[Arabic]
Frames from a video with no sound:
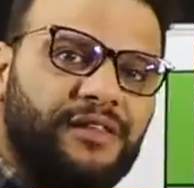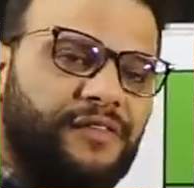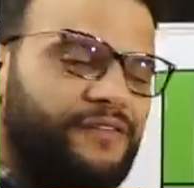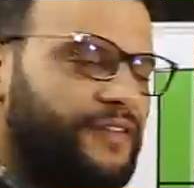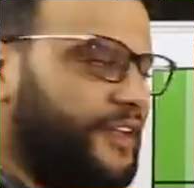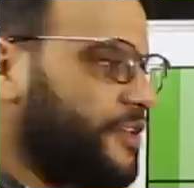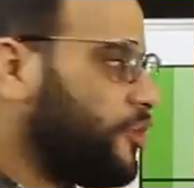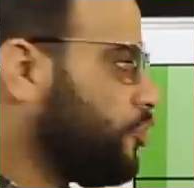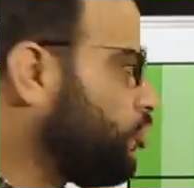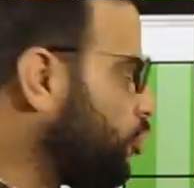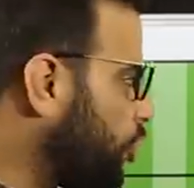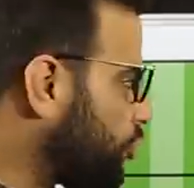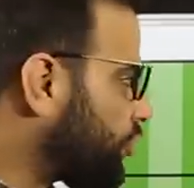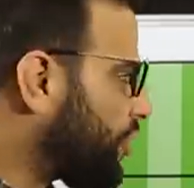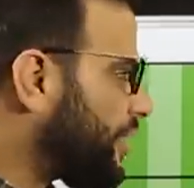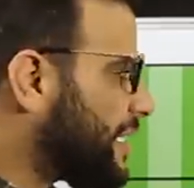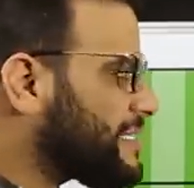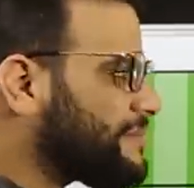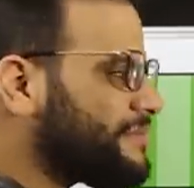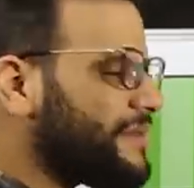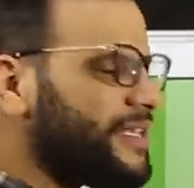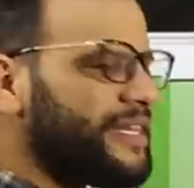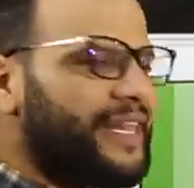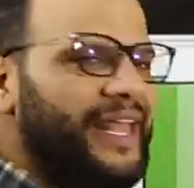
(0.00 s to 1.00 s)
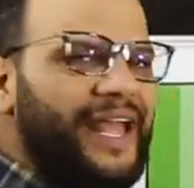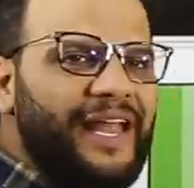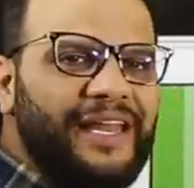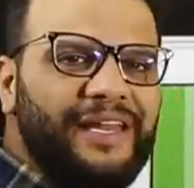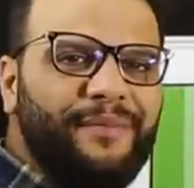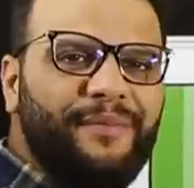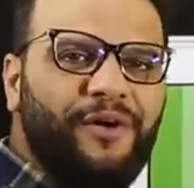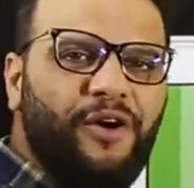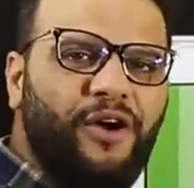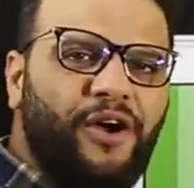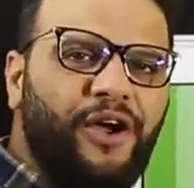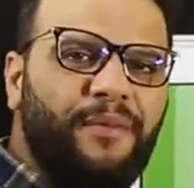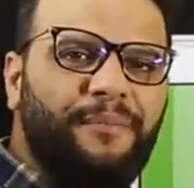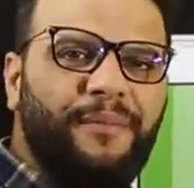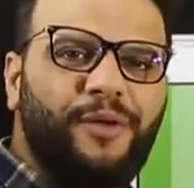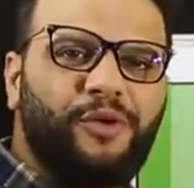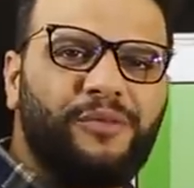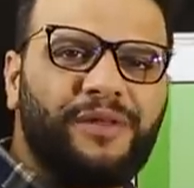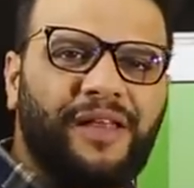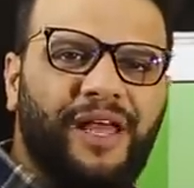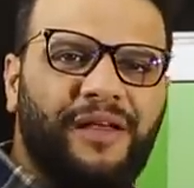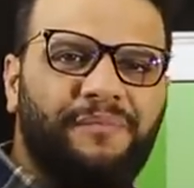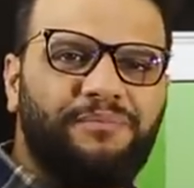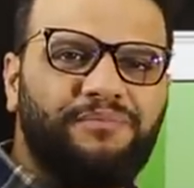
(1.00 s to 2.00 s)
فدي نقطه لازم النادي الاهلي يبقى واخد باله
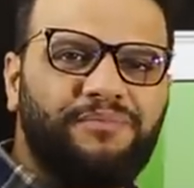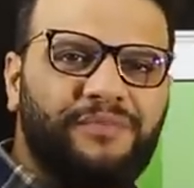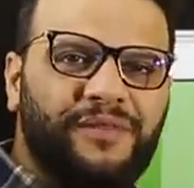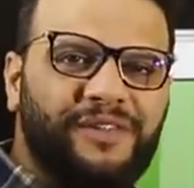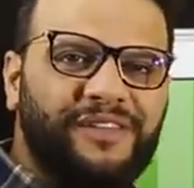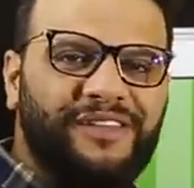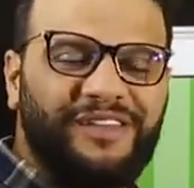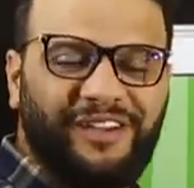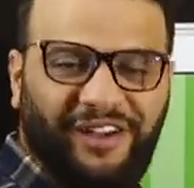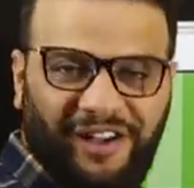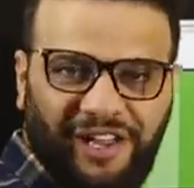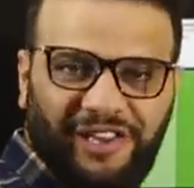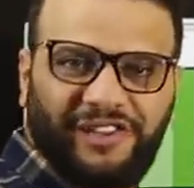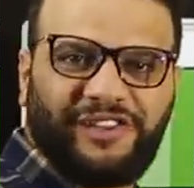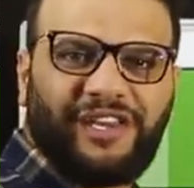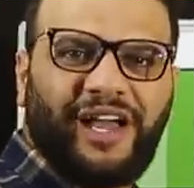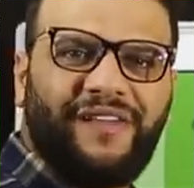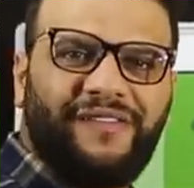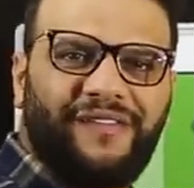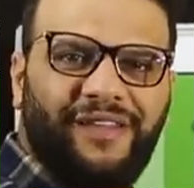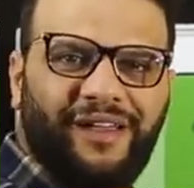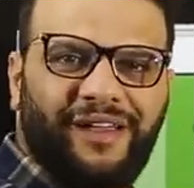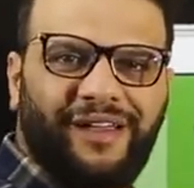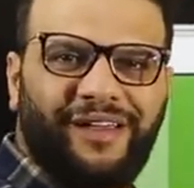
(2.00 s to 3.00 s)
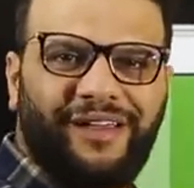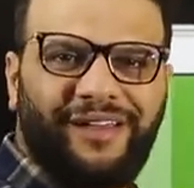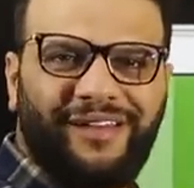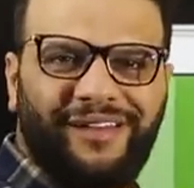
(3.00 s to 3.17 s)
منها دي غلطه عندك